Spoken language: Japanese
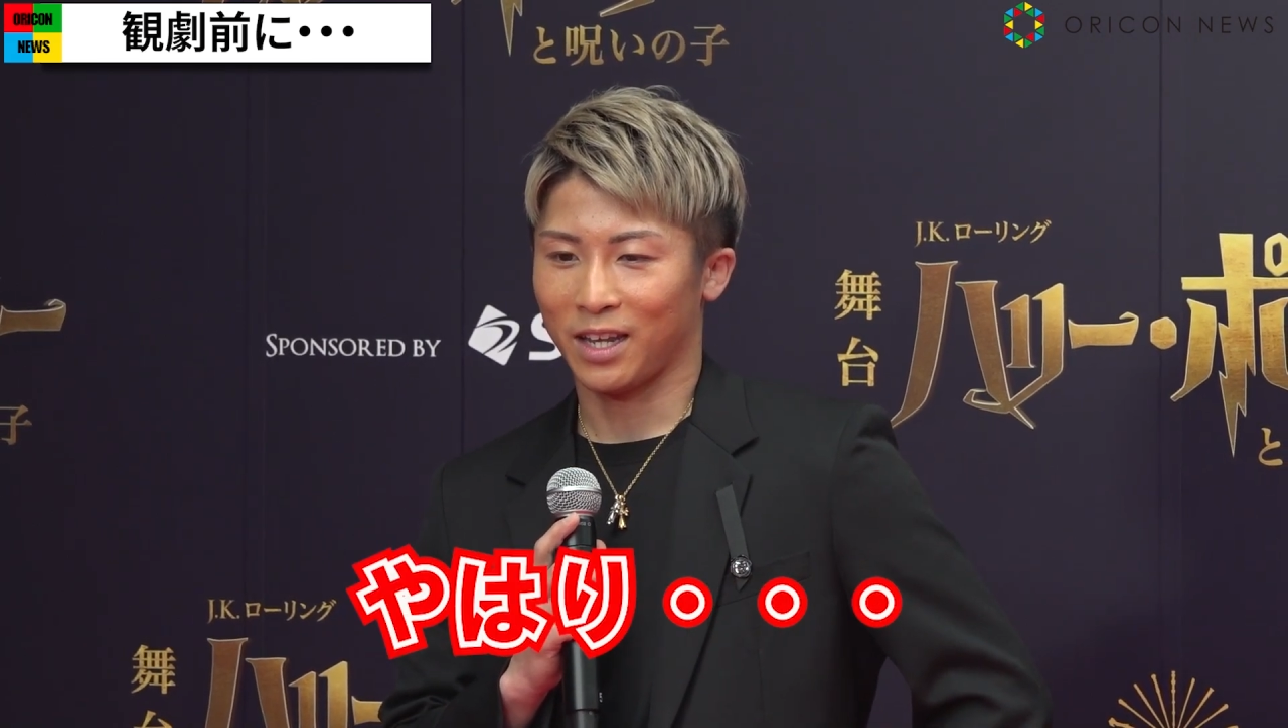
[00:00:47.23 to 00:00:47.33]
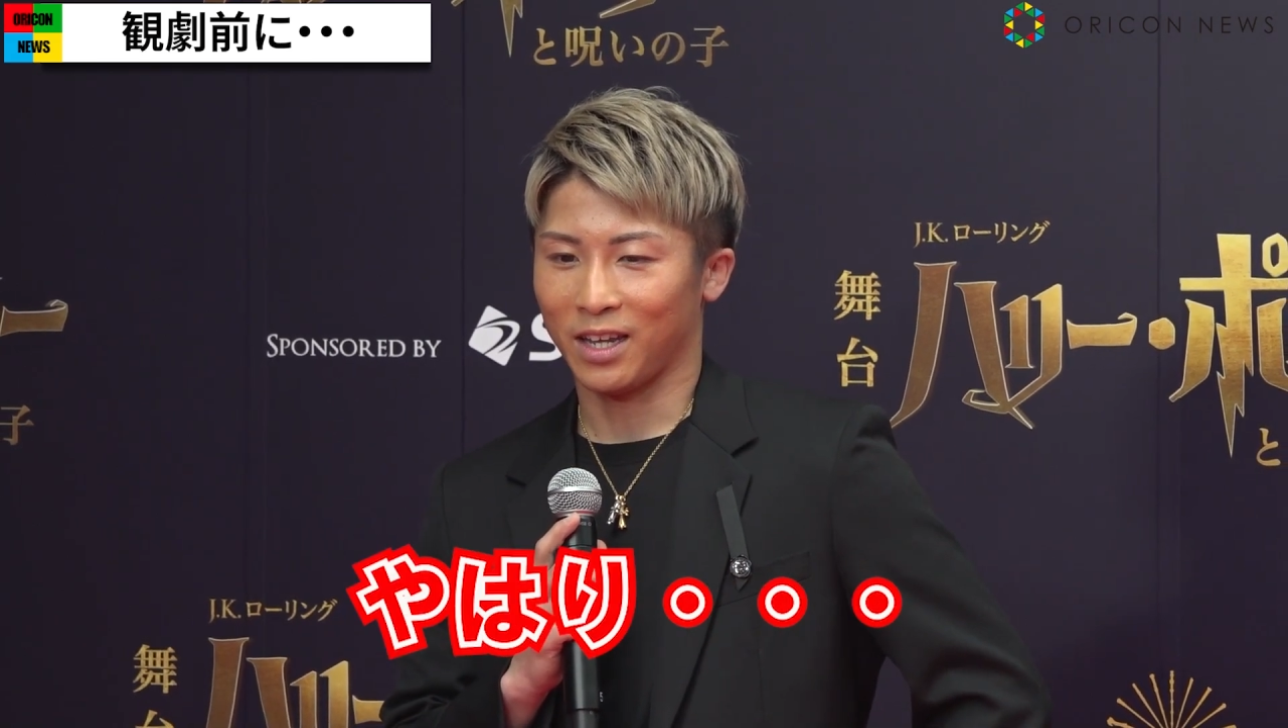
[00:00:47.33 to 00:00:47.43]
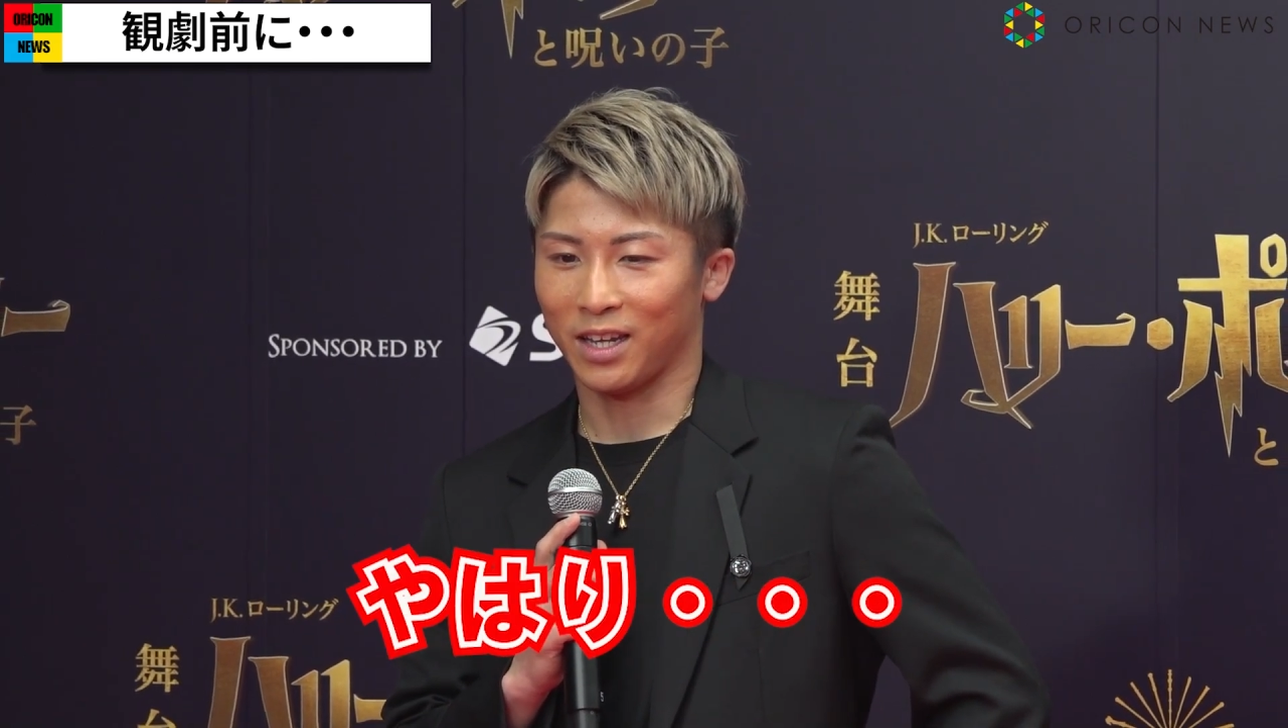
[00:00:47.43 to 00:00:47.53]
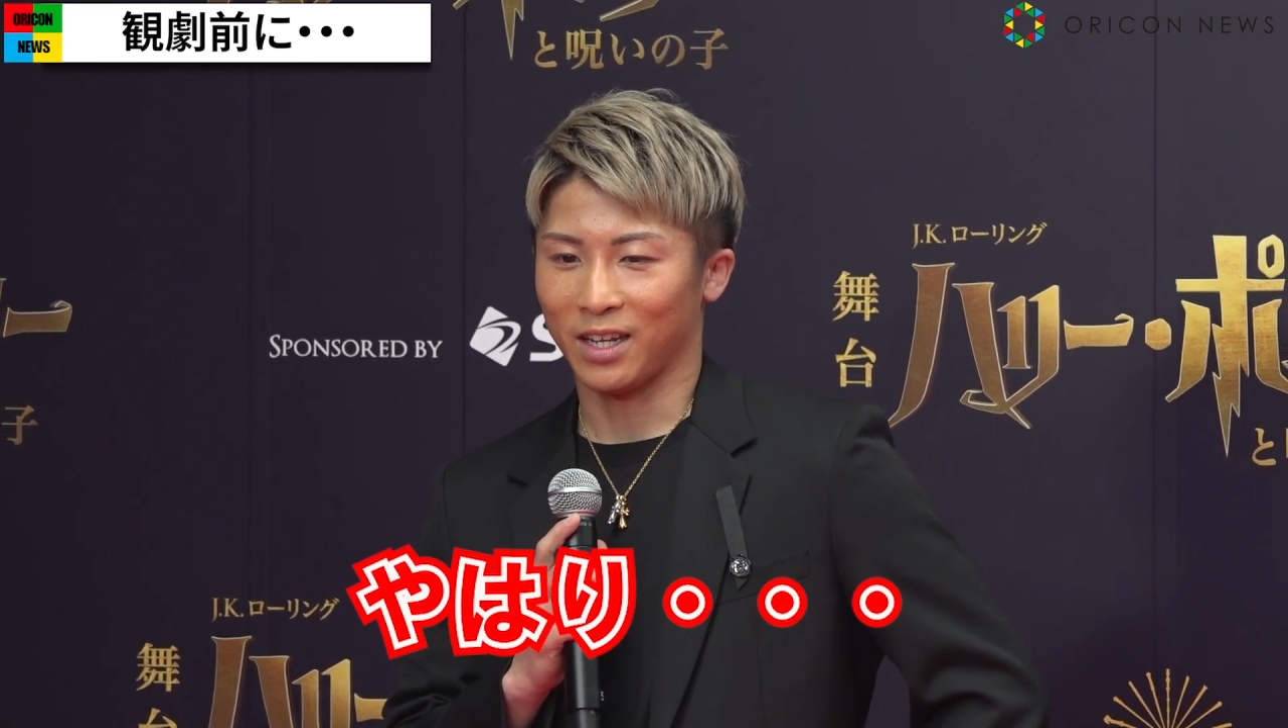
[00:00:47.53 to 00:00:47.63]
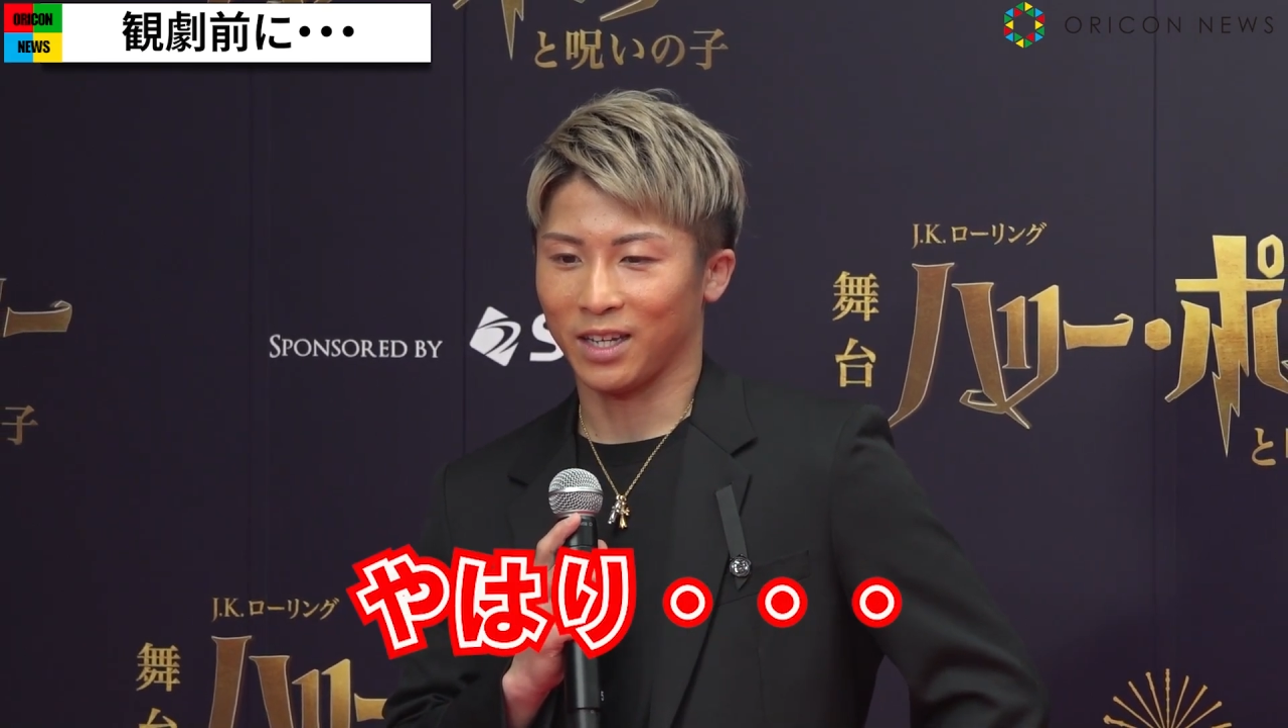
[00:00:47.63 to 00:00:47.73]

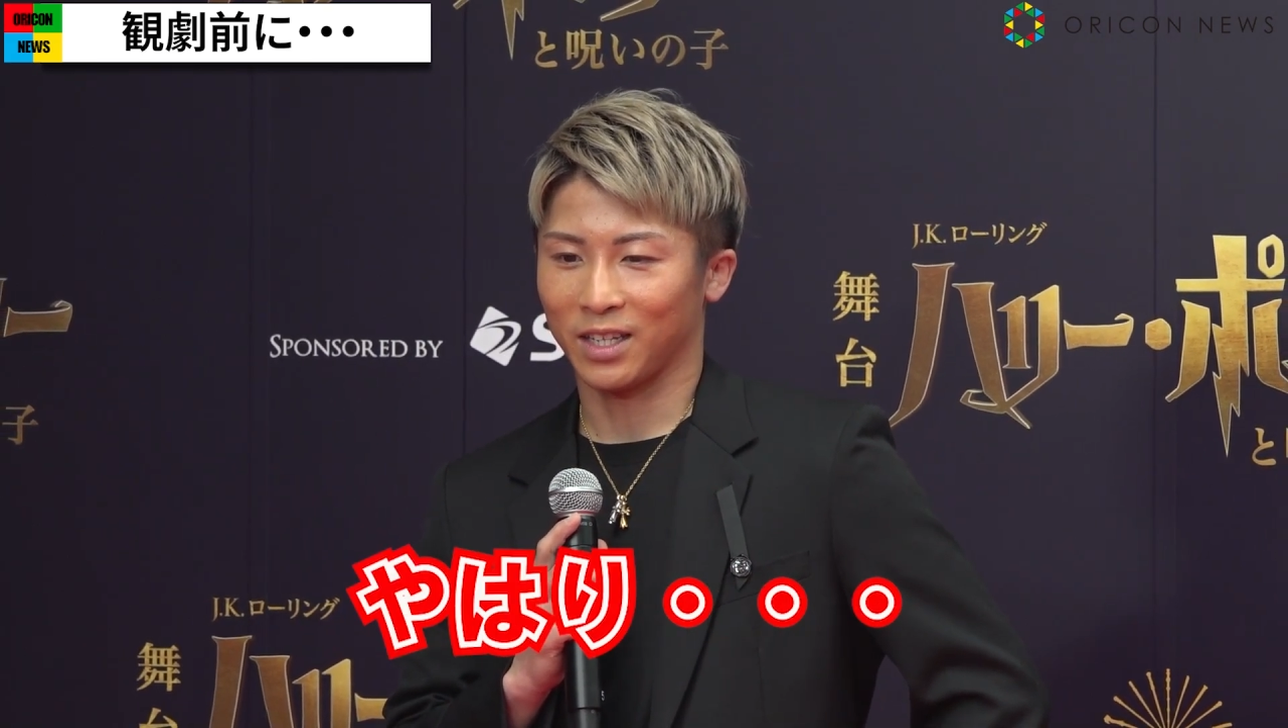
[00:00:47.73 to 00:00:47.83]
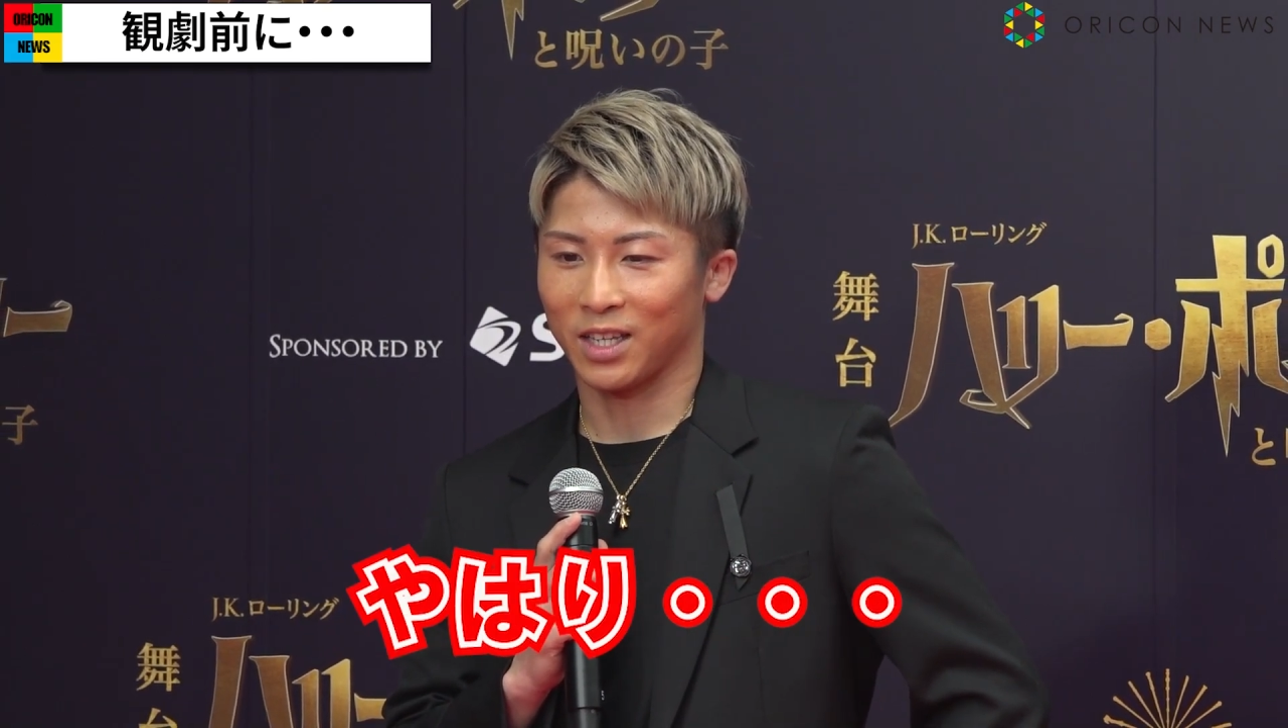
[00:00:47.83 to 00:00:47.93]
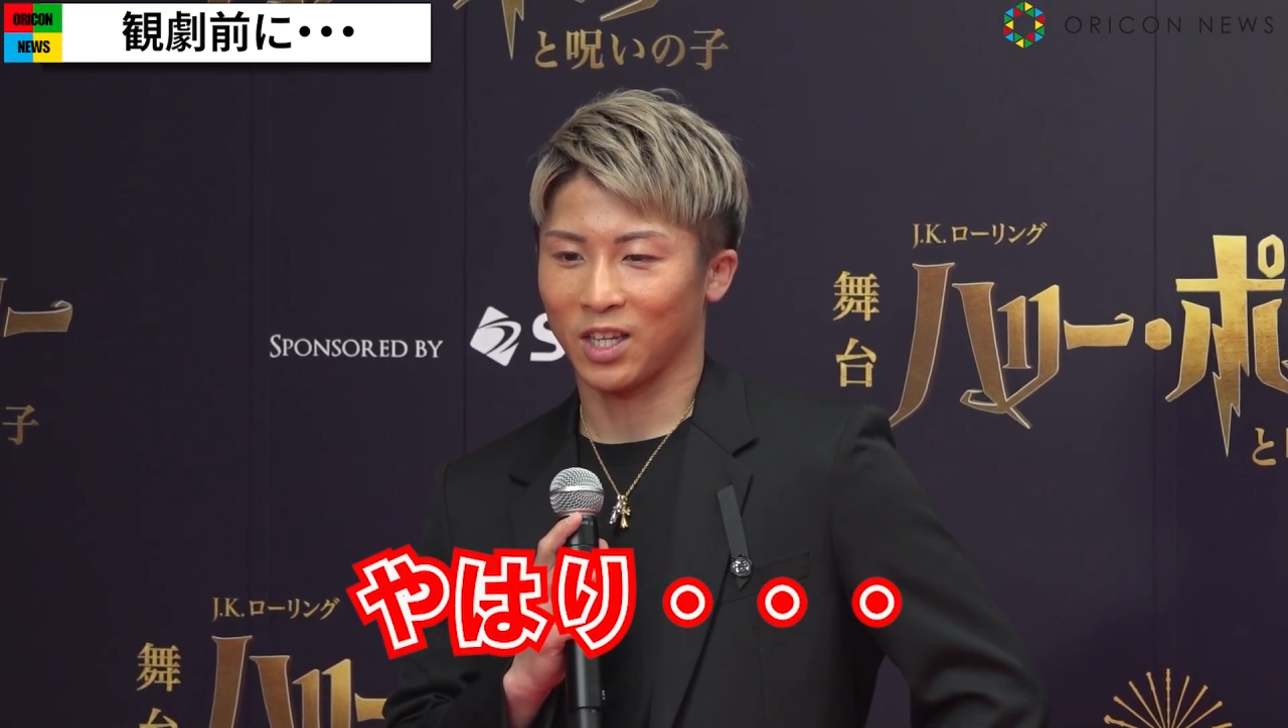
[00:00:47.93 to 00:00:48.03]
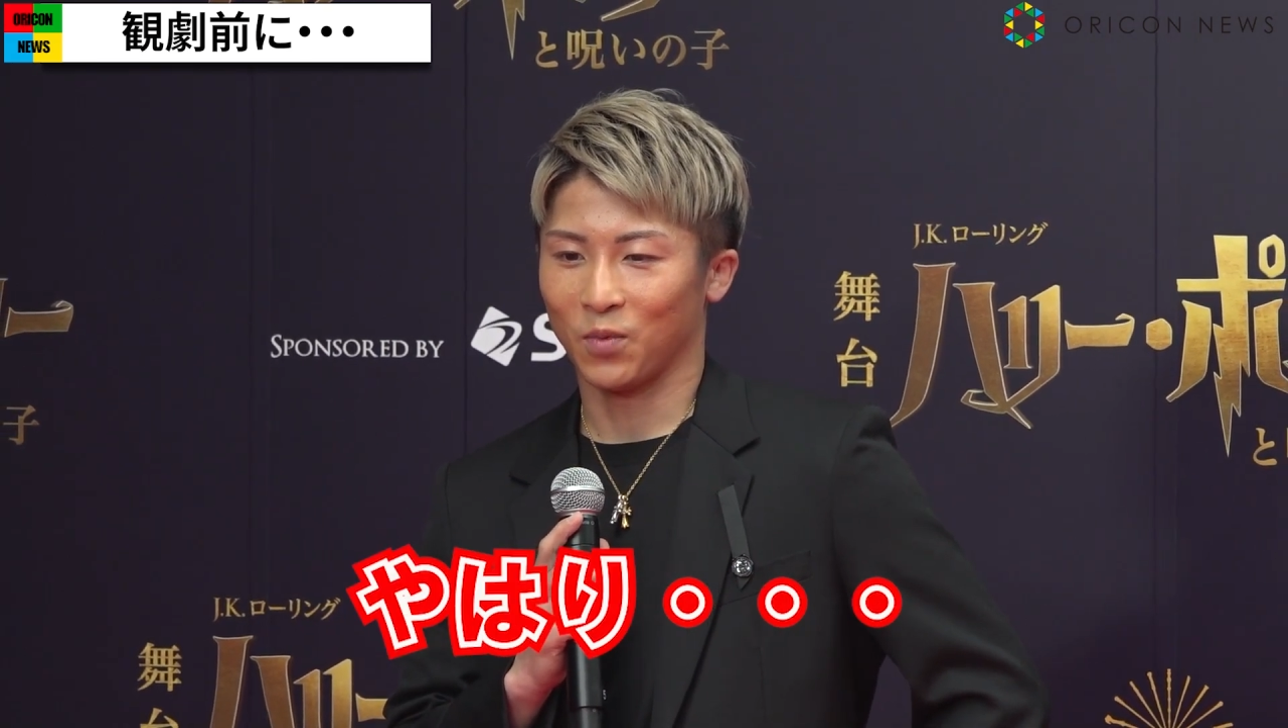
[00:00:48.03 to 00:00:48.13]
り、はい、